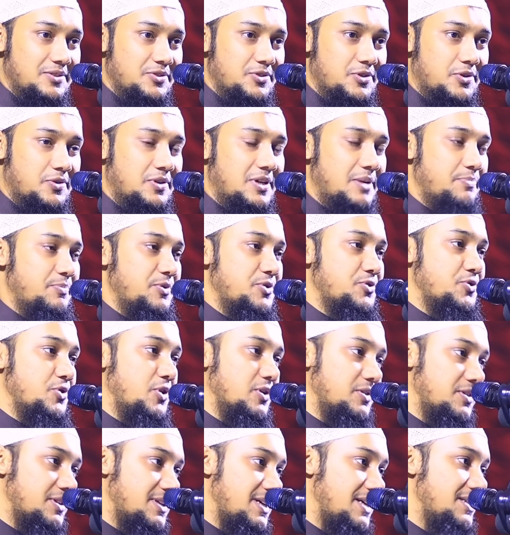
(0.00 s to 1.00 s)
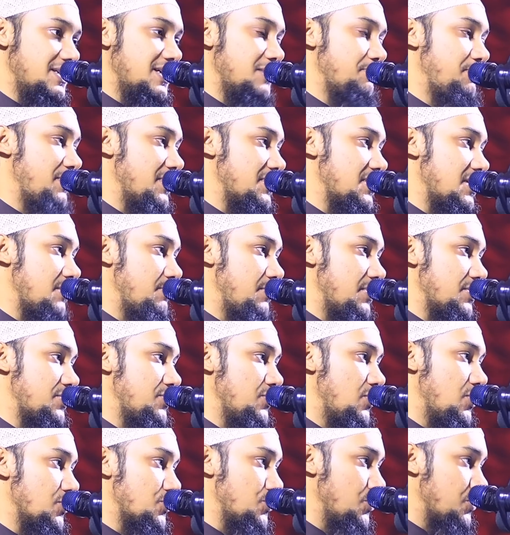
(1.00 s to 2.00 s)
যখন আপনি সৎ কাজের পাশাপাশি
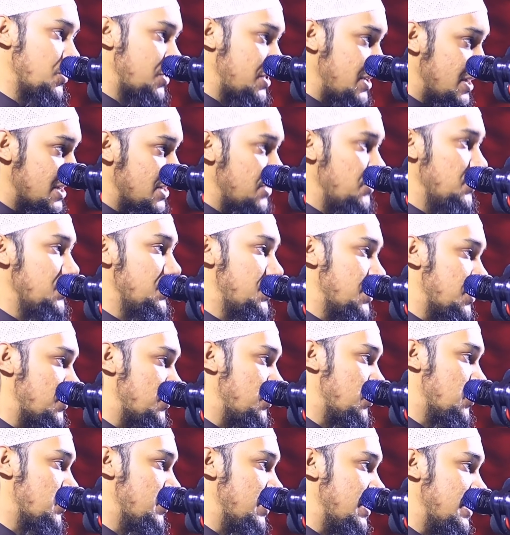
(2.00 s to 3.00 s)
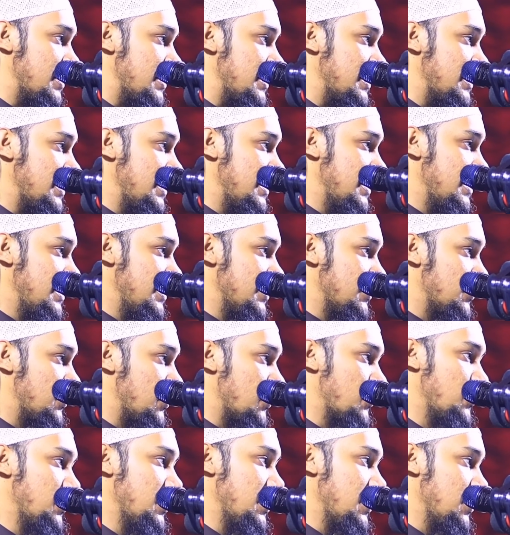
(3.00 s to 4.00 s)
অসৎ কাজেও নিষেধ করবেন
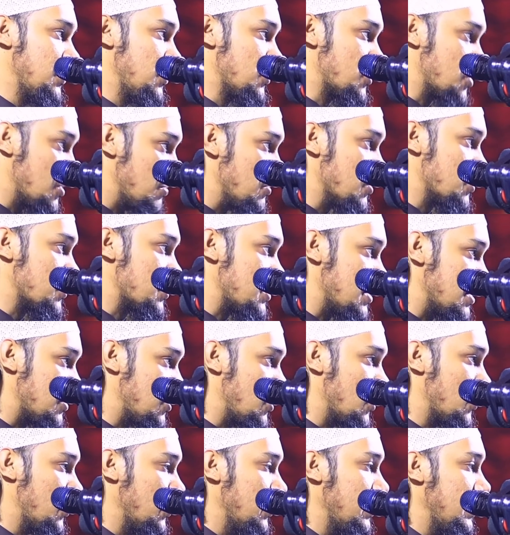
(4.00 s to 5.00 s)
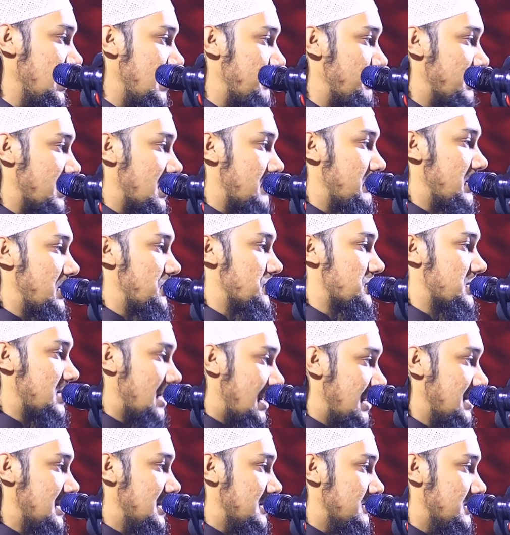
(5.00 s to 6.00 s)
তখনই কিন্তু সমস্যা তখনই আপনাকে মানুষ
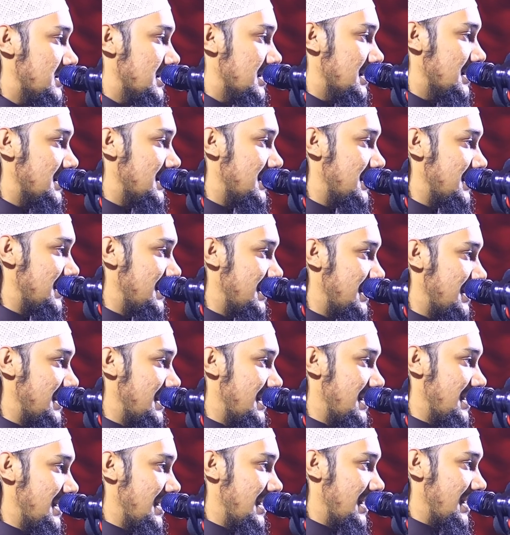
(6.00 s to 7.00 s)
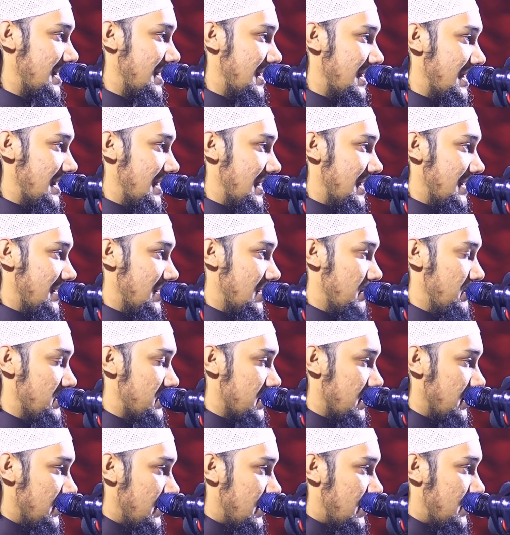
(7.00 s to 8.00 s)
গালি দিবে নবী
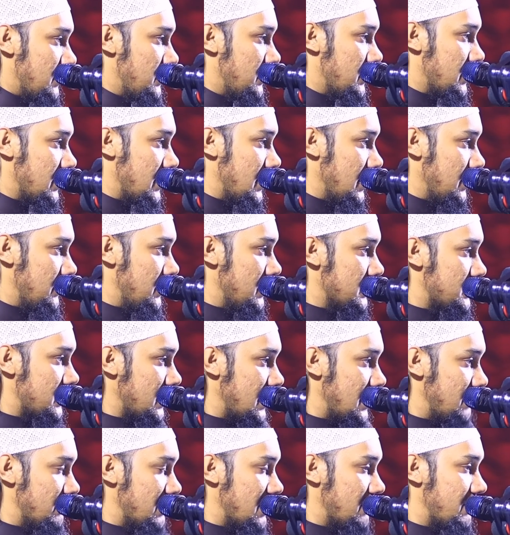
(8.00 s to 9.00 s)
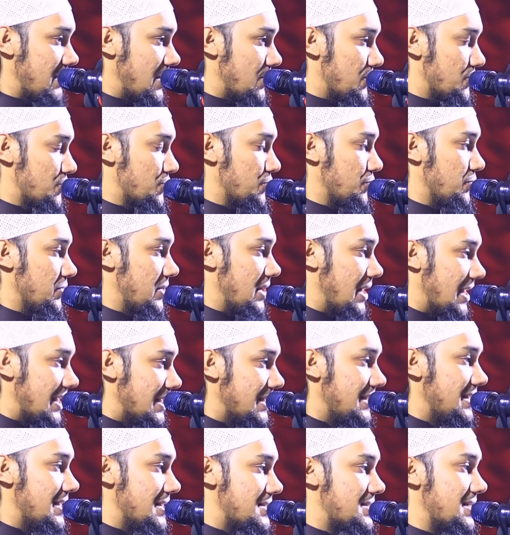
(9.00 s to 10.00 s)
সাল্লাহ আলী হাসাল্লামকে মানুষ শুধু
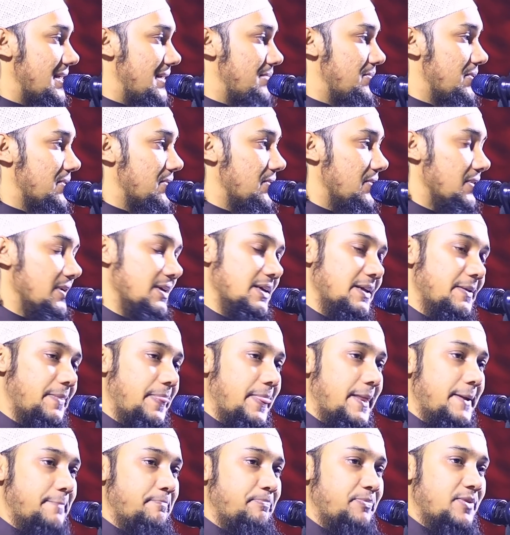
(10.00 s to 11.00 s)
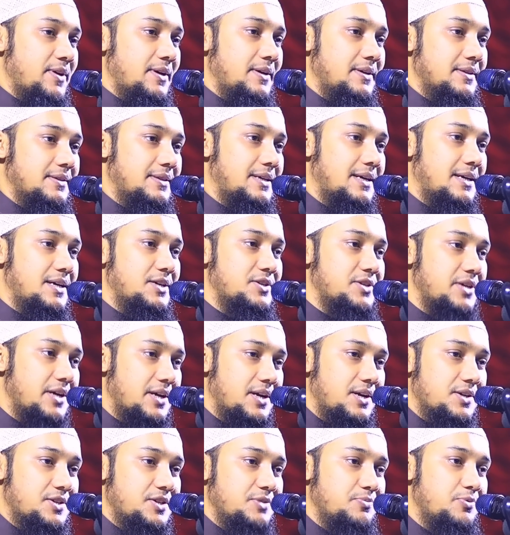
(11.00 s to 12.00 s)
গালি দিয়েছে এমন নয় তাকে
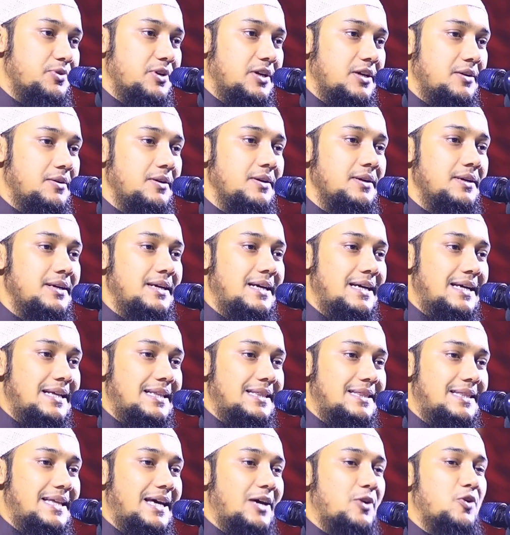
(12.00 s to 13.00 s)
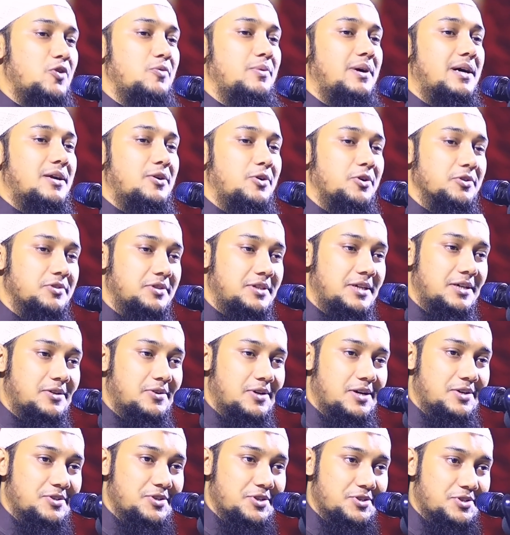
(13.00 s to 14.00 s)
সারা জীবনে তেরো বার হত্যা
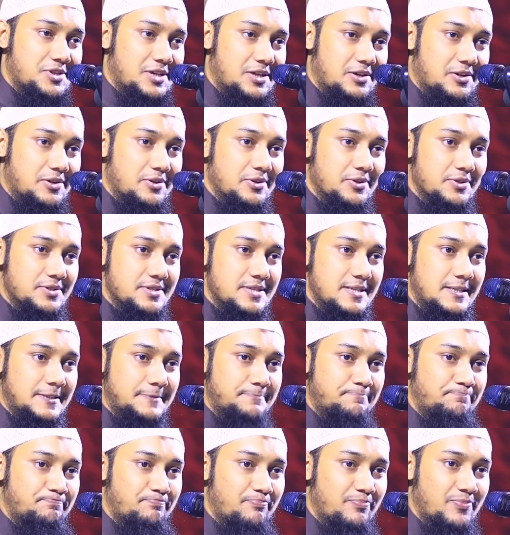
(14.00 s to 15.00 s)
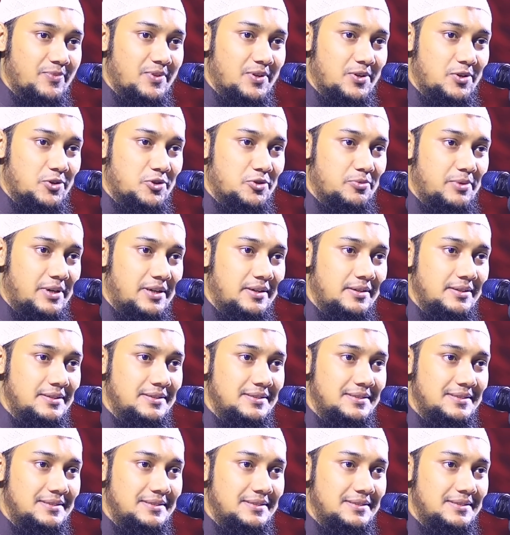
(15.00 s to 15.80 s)
করার চেষ্টা করা হয়েছে কতবার